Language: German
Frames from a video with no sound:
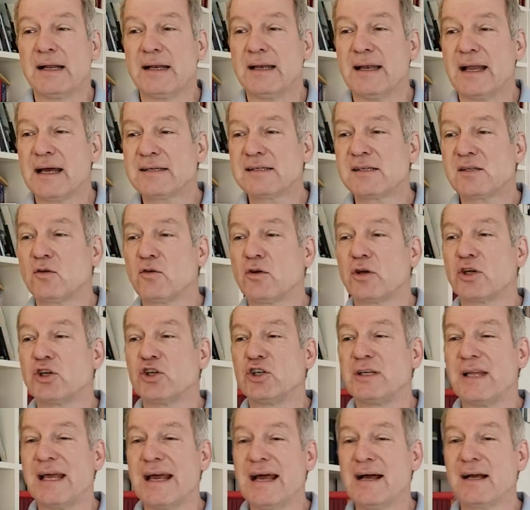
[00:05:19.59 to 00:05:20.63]
Lasst euch
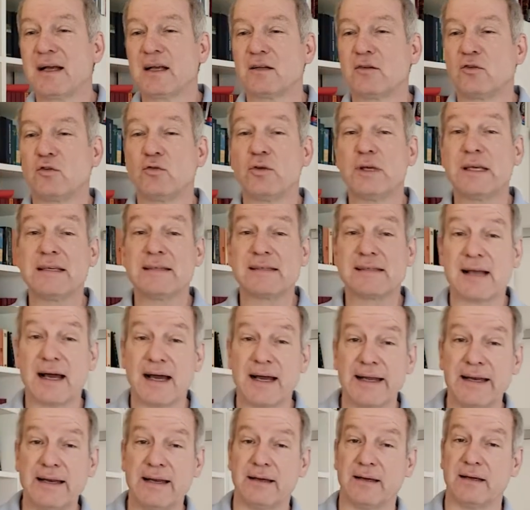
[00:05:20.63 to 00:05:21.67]
stärken durch
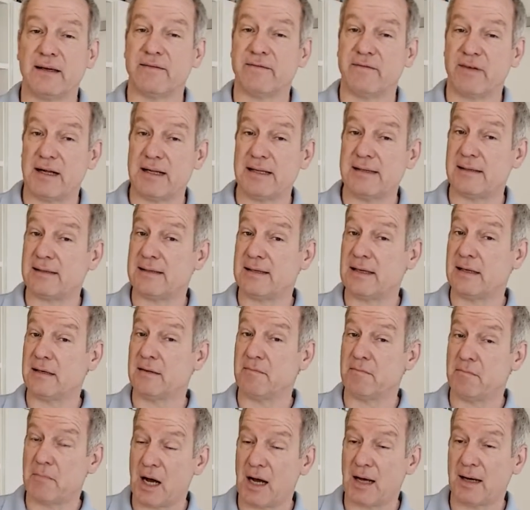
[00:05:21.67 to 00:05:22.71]
seine gewaltige
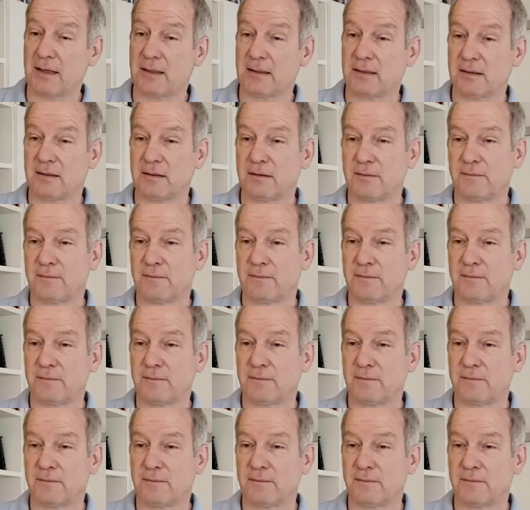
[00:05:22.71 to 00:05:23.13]
Macht.